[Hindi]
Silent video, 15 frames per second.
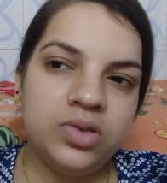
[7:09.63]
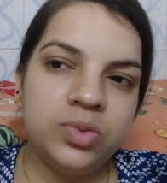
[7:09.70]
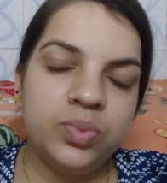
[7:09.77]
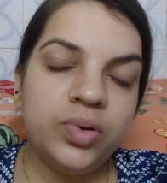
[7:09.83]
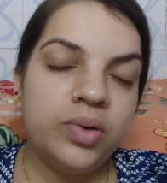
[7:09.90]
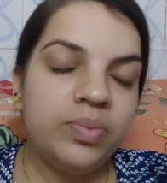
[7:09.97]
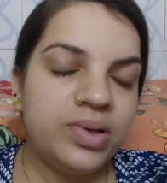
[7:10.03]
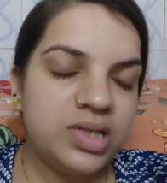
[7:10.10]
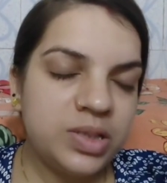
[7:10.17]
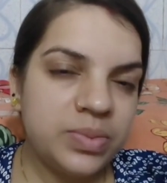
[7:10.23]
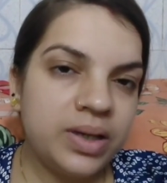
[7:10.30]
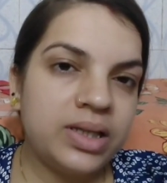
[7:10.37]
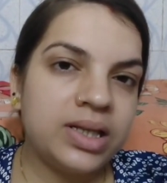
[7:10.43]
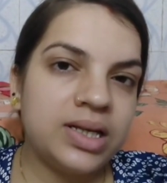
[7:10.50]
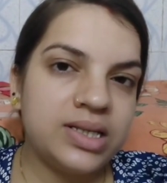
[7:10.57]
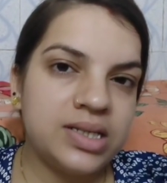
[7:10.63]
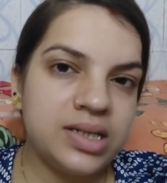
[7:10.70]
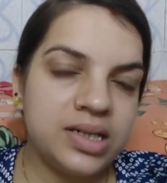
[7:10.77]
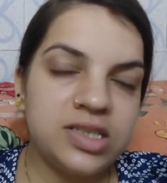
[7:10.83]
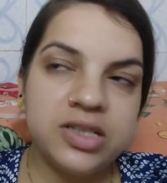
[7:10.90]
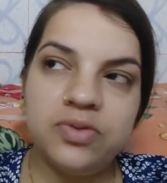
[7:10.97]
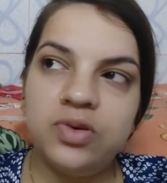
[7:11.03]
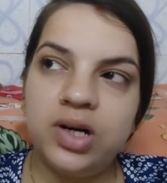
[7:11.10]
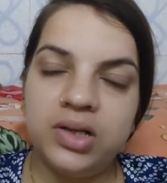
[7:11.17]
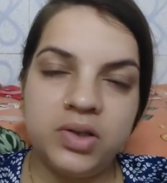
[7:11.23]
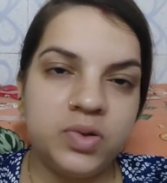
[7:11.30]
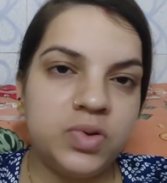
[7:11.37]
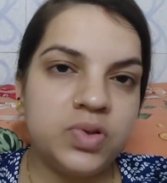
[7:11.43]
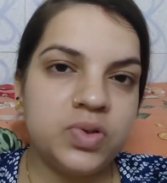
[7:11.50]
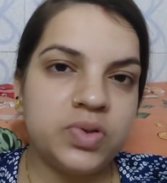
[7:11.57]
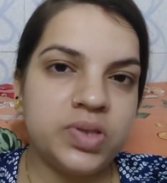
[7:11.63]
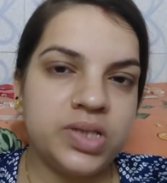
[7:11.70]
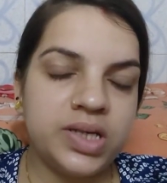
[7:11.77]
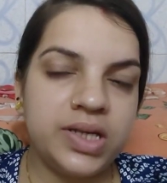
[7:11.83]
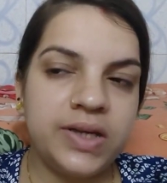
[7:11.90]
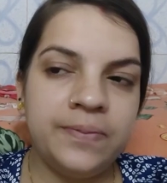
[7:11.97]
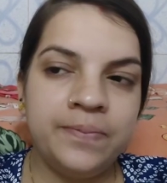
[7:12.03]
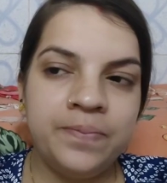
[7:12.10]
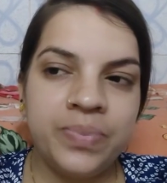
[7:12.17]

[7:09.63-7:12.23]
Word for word: तो प्रॉपर सामान आ जाएगा जब आगे कुछ सोचेगी